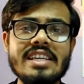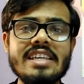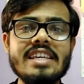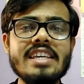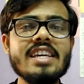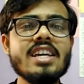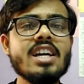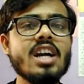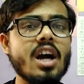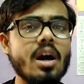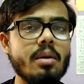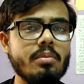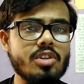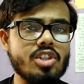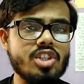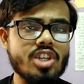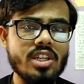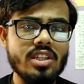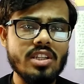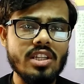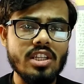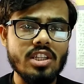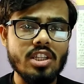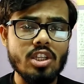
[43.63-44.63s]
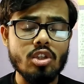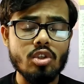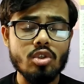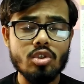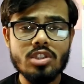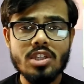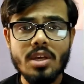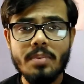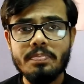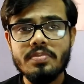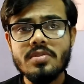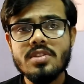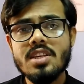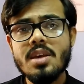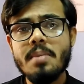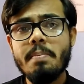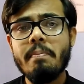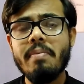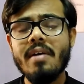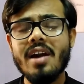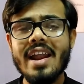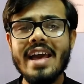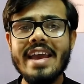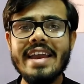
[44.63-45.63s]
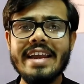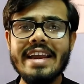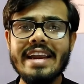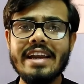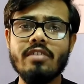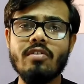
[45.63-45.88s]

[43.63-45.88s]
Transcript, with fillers: ही कमीशन देते हैं तो सबसे बड़ा एक